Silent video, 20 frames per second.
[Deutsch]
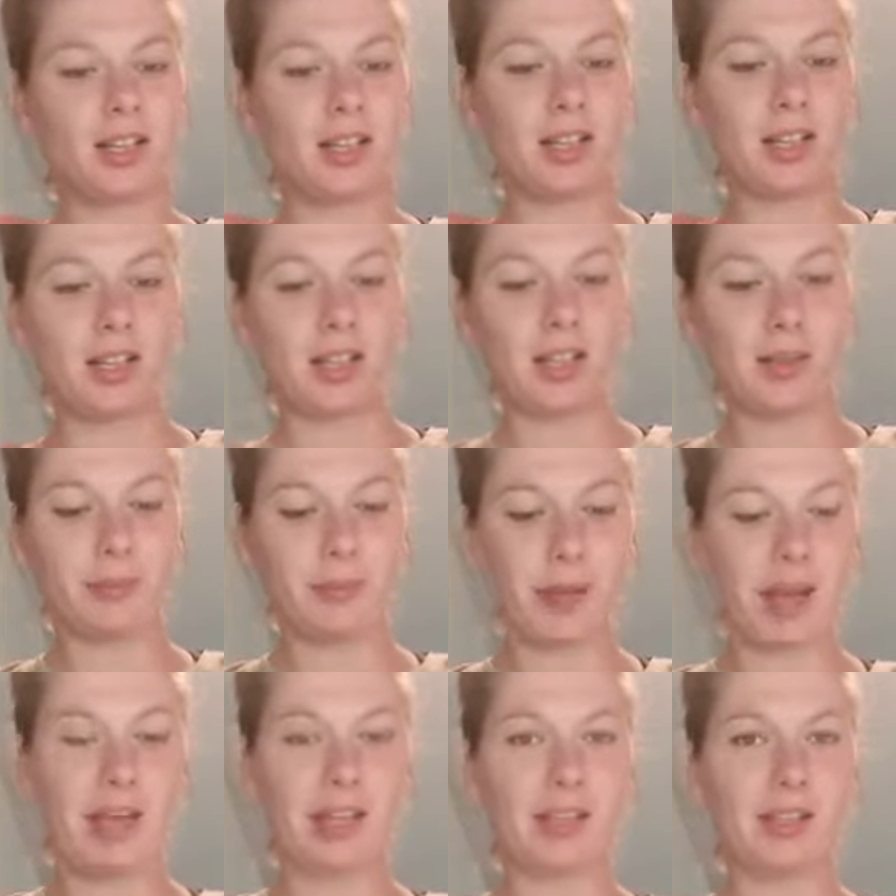ähm,
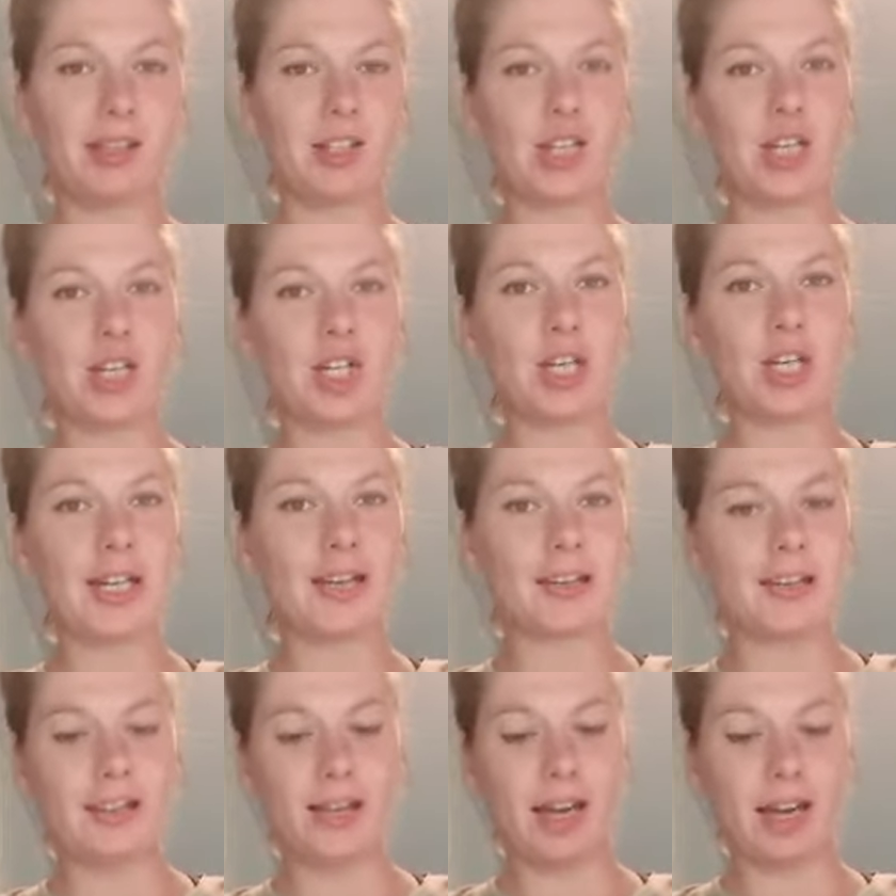einen
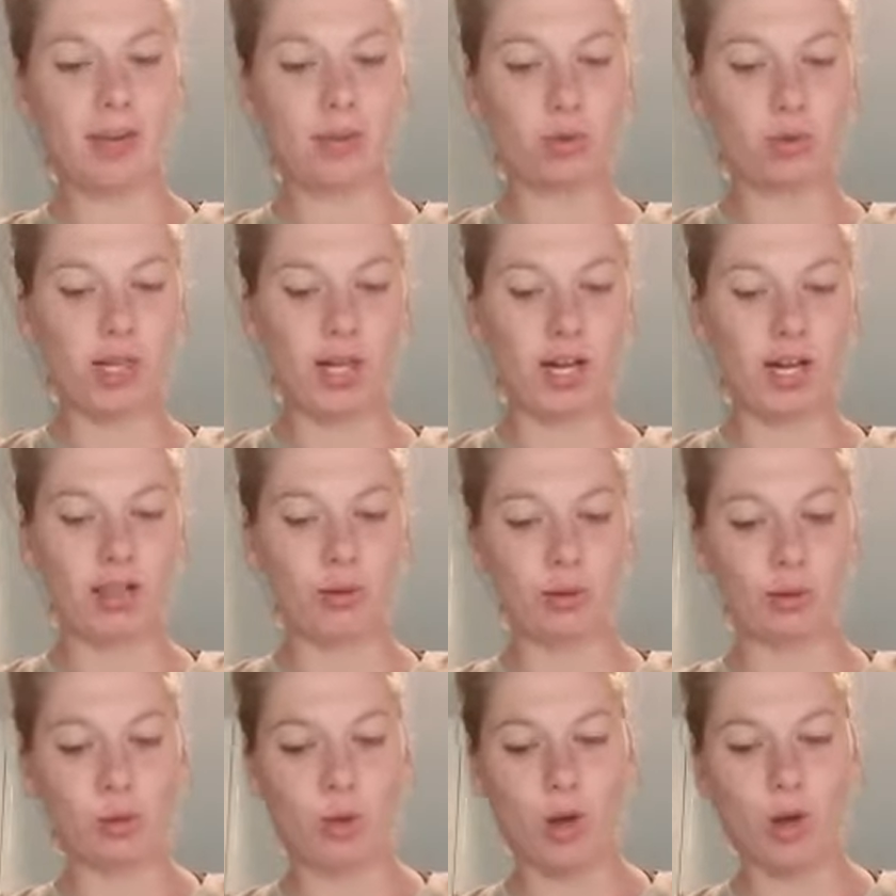schnellen
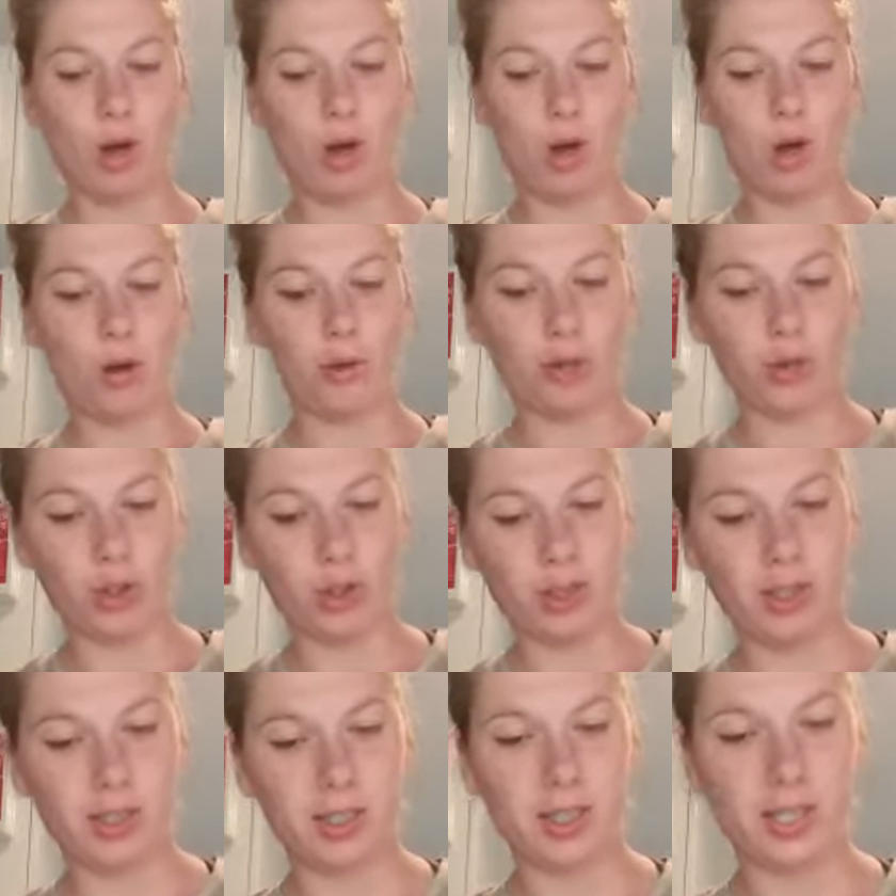
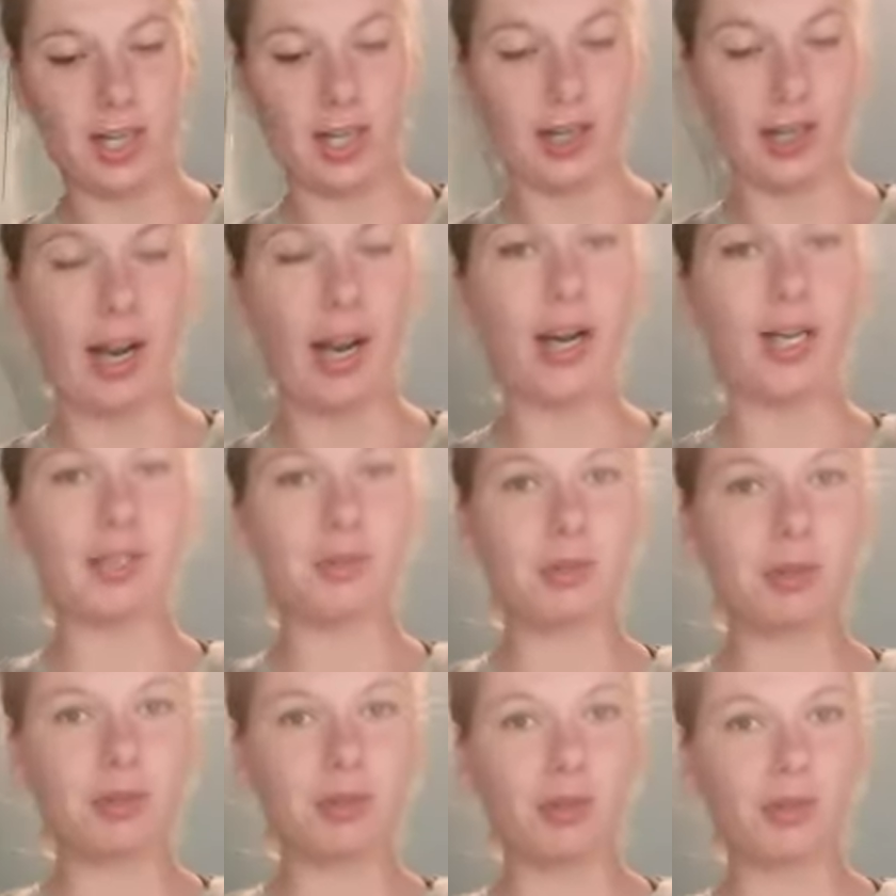Avocado-Aufstrich zeigen.
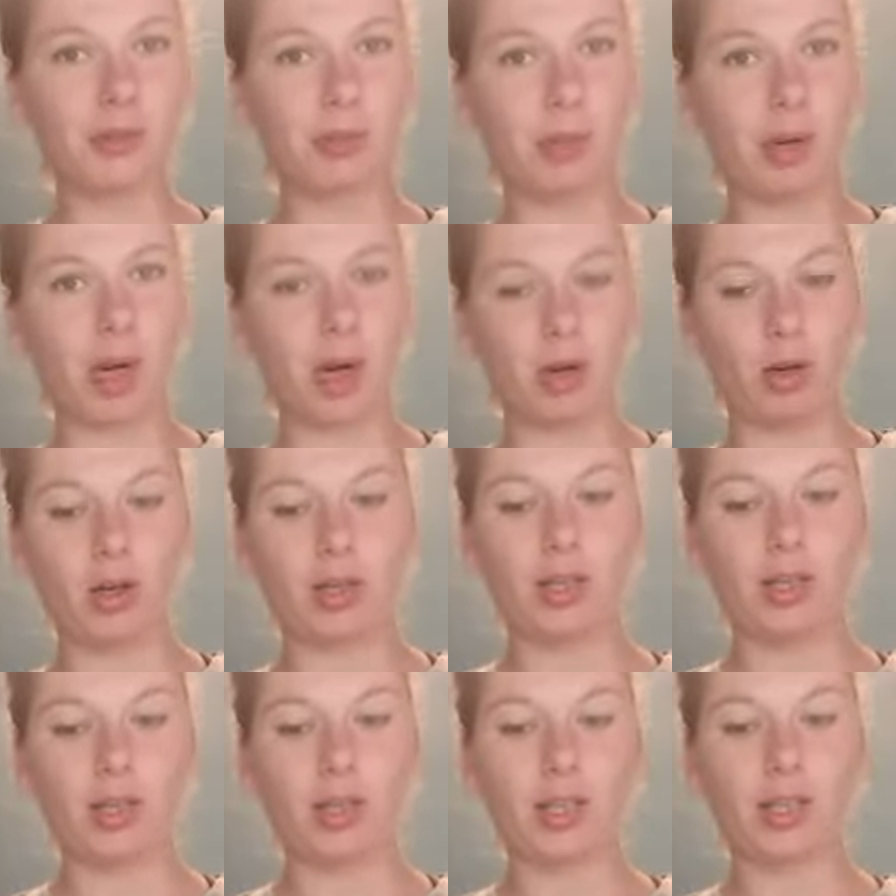Alles, was wir dafür
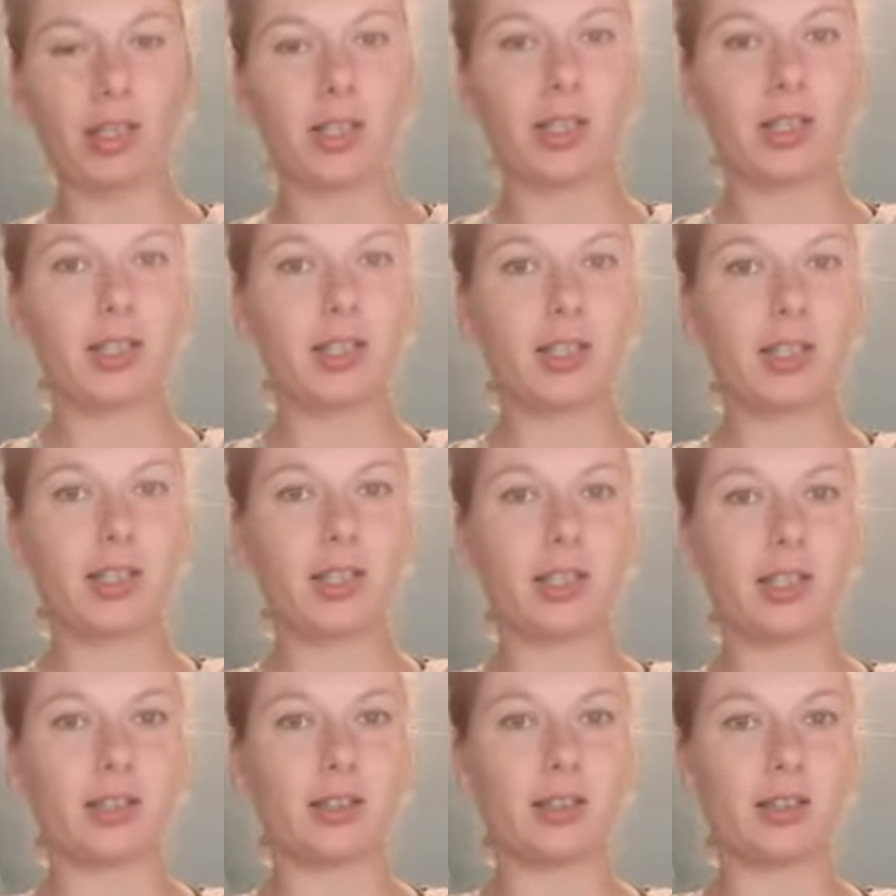brauchen,
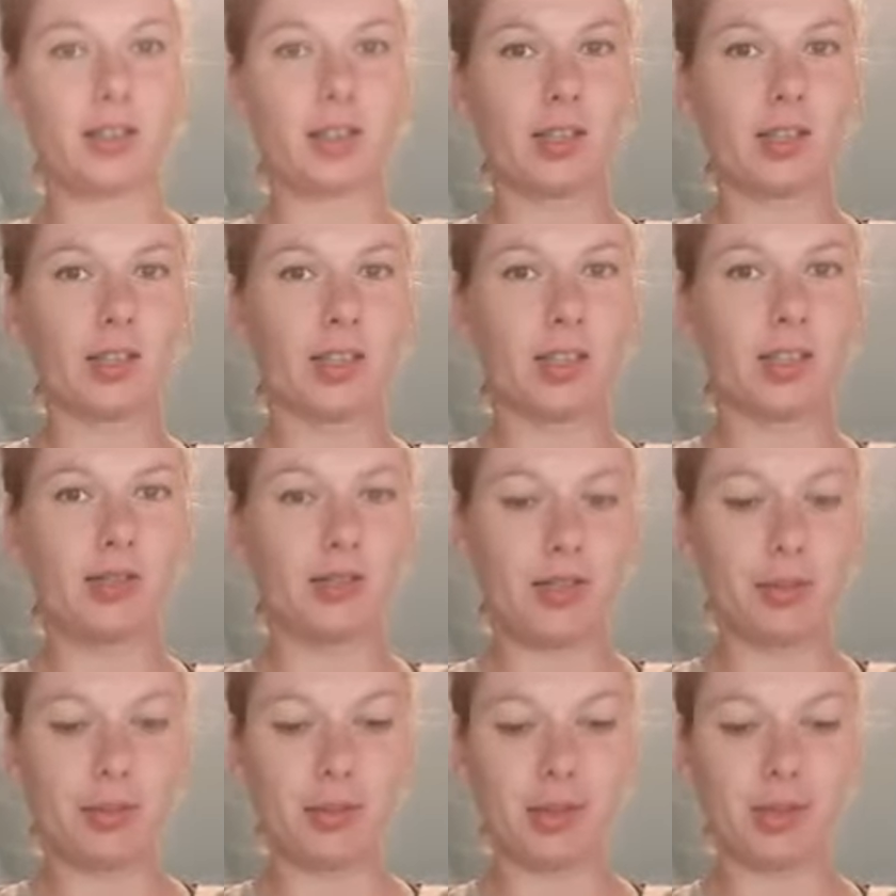sind
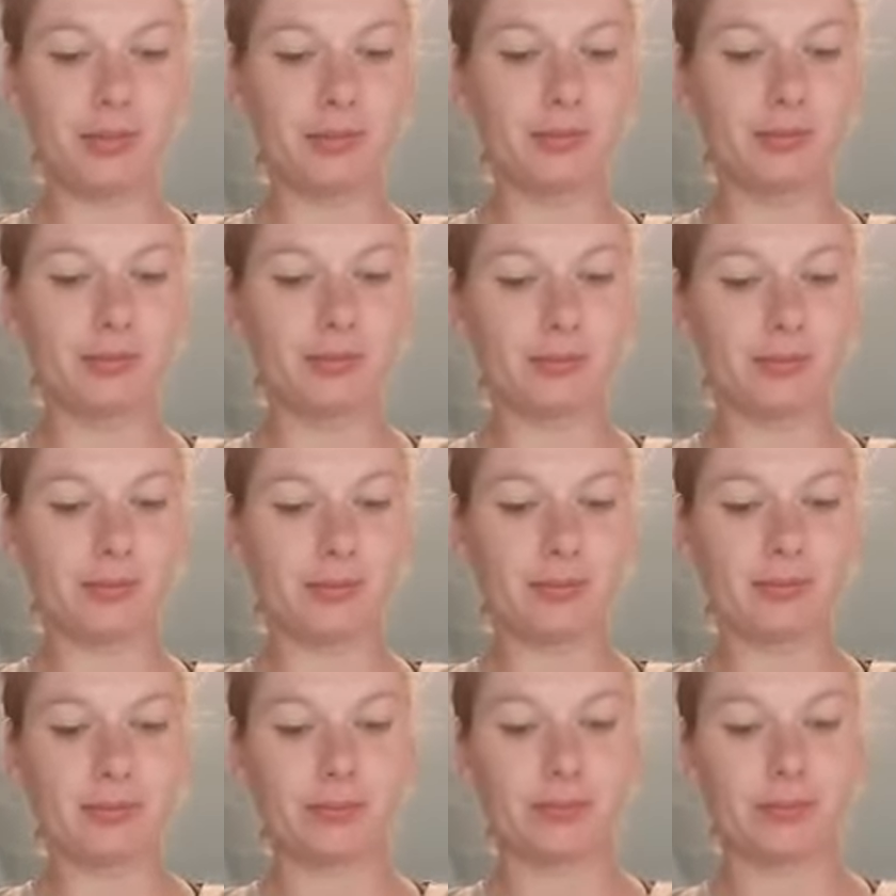Zwiebeln,
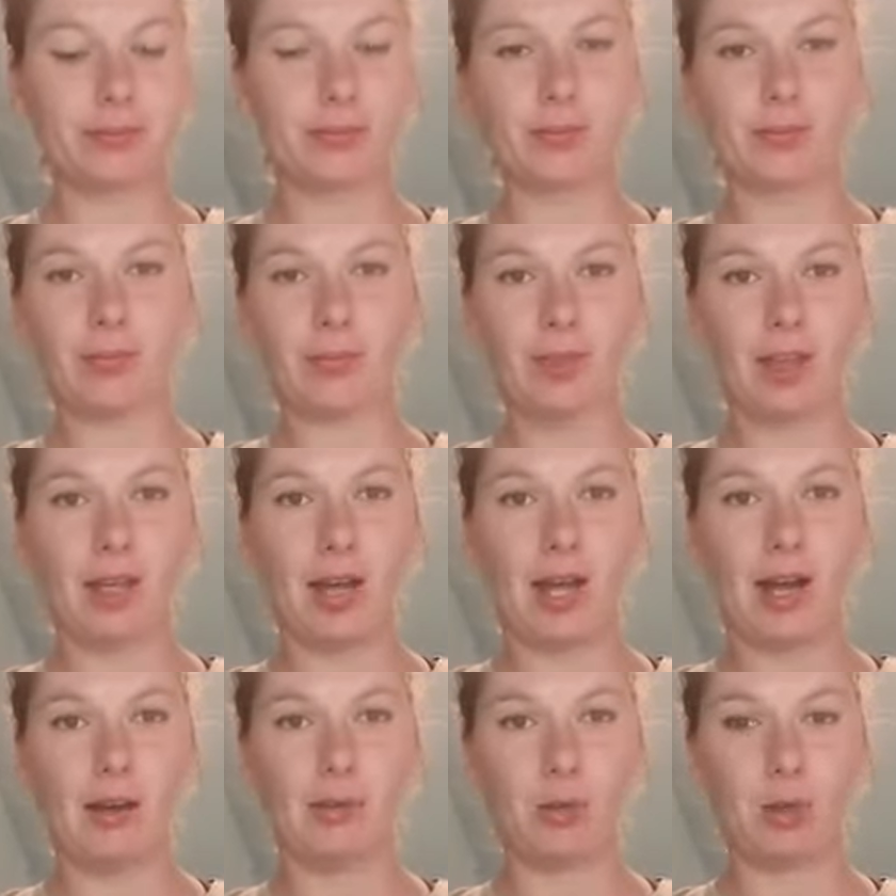
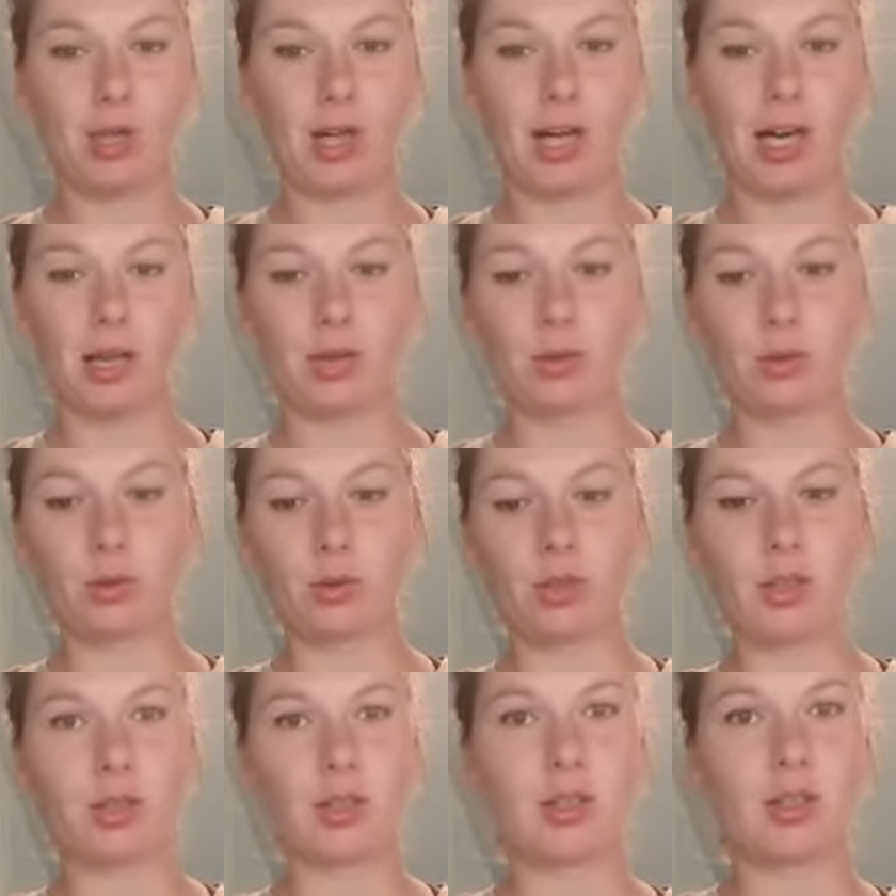
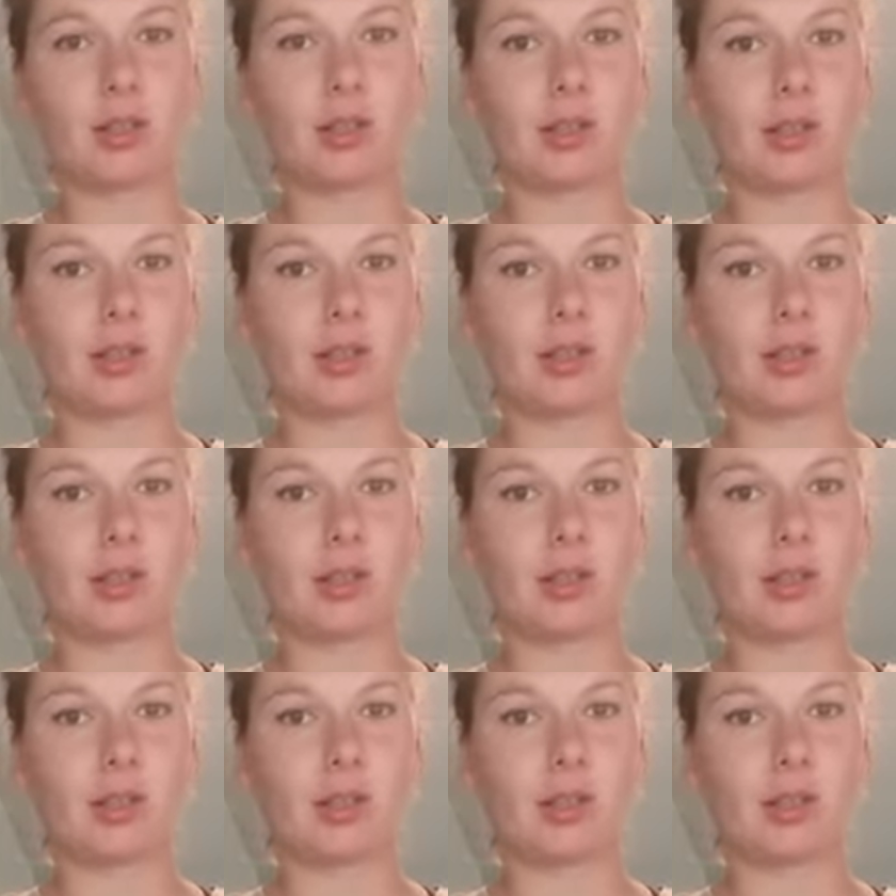Avocados,